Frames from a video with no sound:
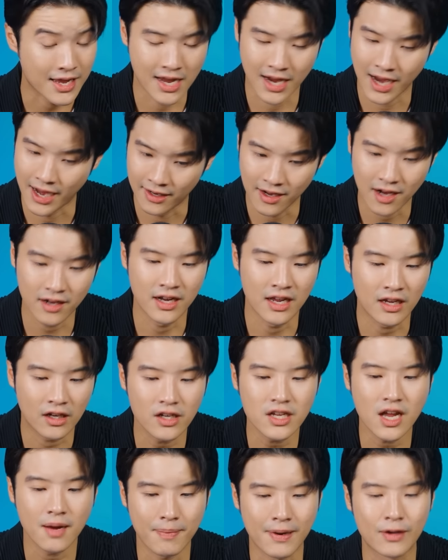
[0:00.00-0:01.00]
ยังไงเรื่องนี้
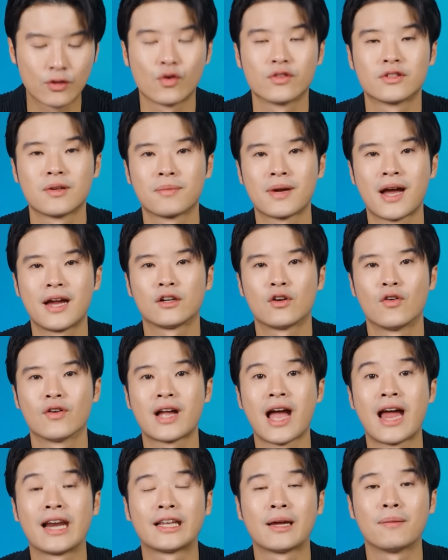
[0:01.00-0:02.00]
ก็ยังเป็นส่วนสำคัญของ
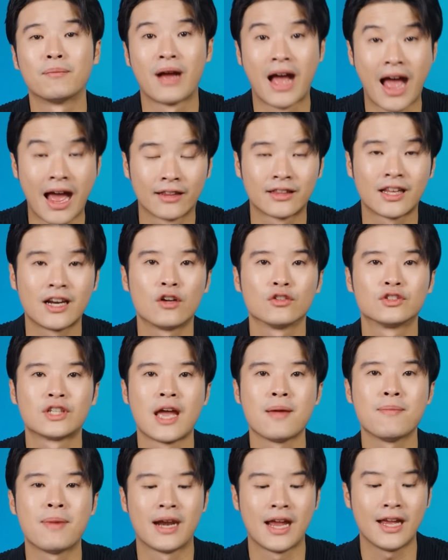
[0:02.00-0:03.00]
การทำงานถ้าเรา
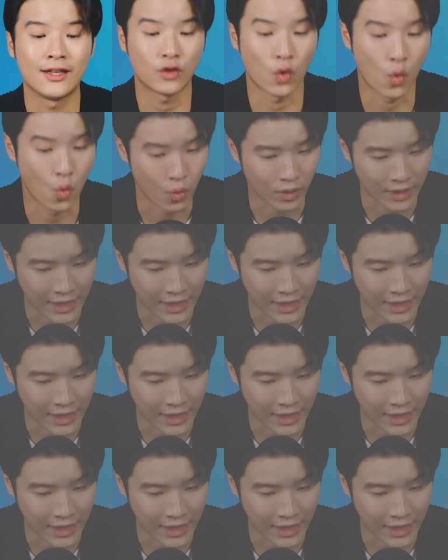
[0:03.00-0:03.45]
ใช้มันให้ถูก